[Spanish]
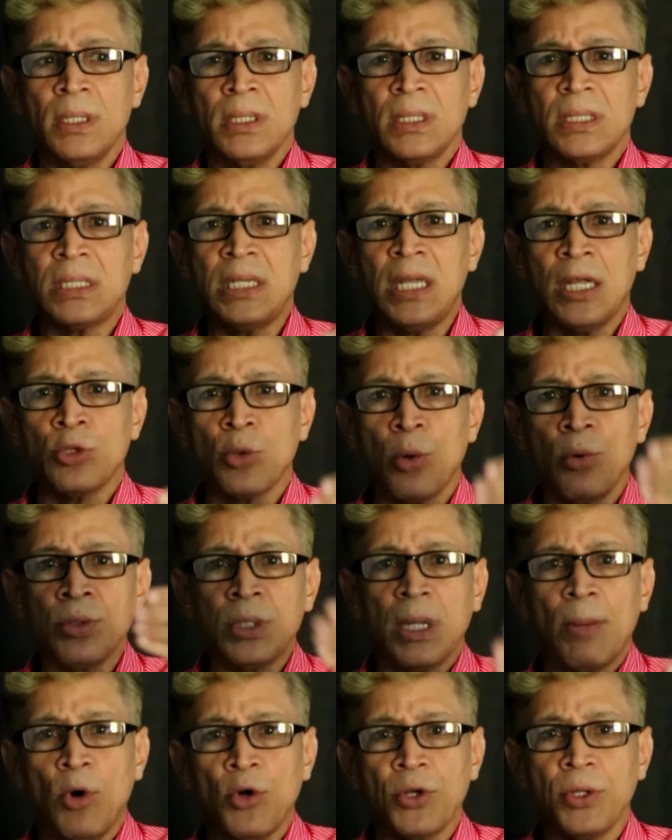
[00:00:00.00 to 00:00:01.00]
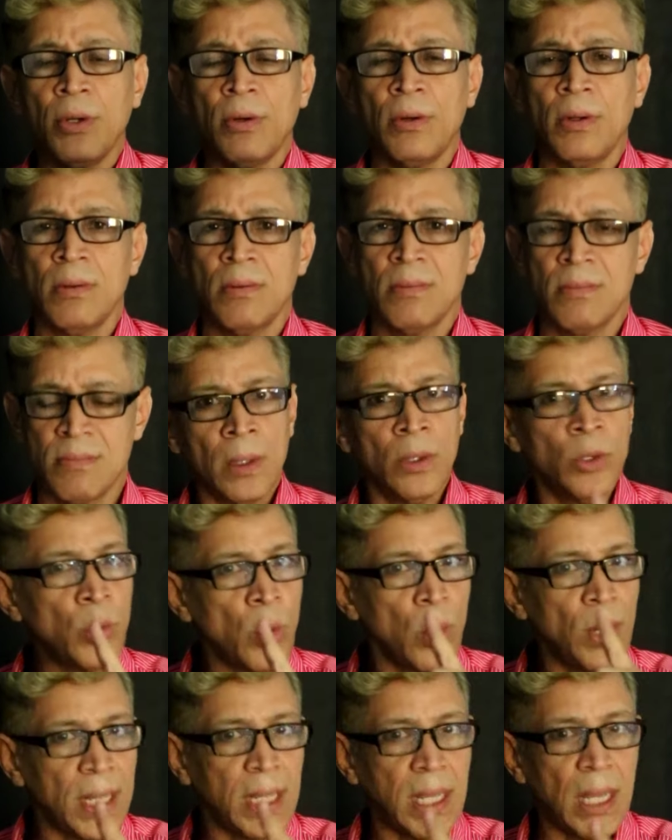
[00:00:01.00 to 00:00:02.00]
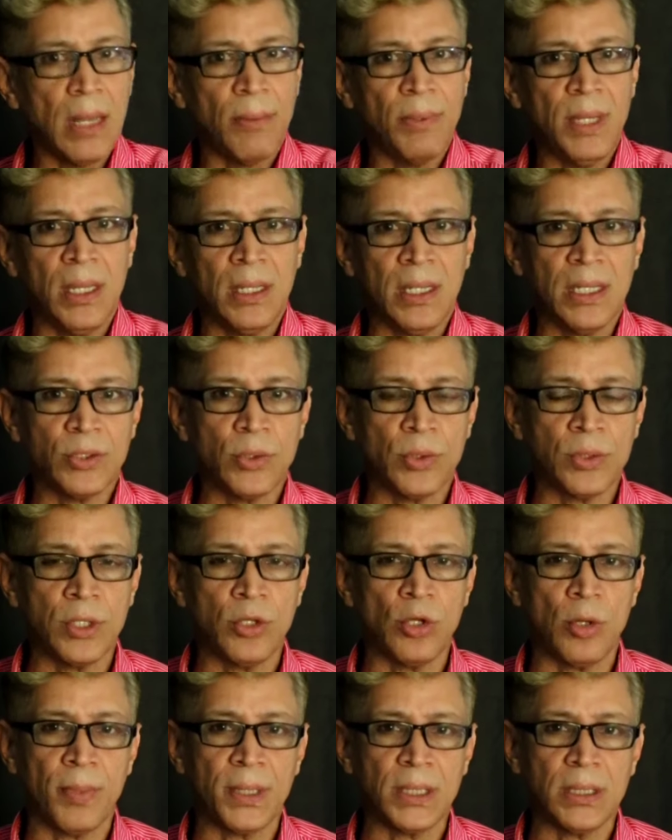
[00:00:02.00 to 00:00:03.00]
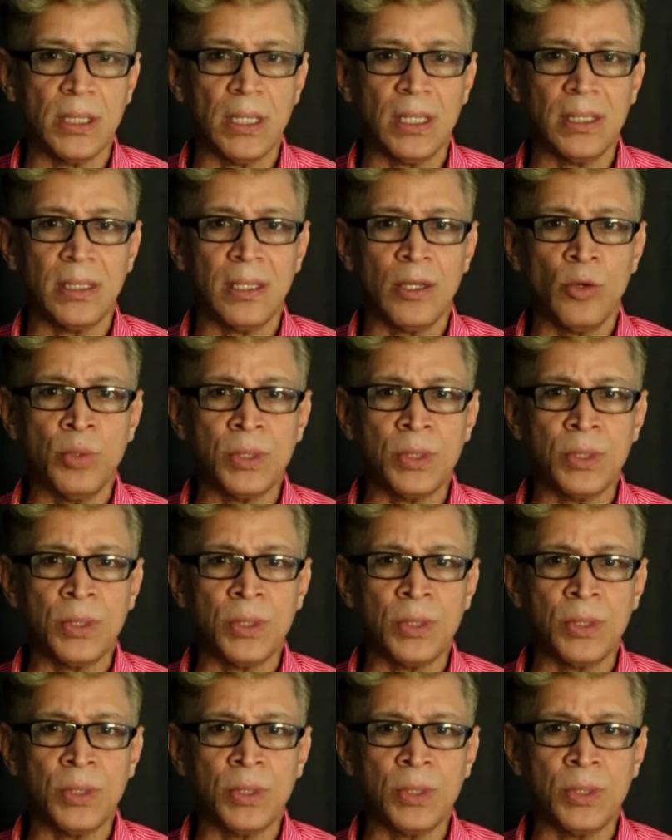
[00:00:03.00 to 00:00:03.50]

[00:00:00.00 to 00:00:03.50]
siendo un demonio. No le queda bien eso, señor presidente.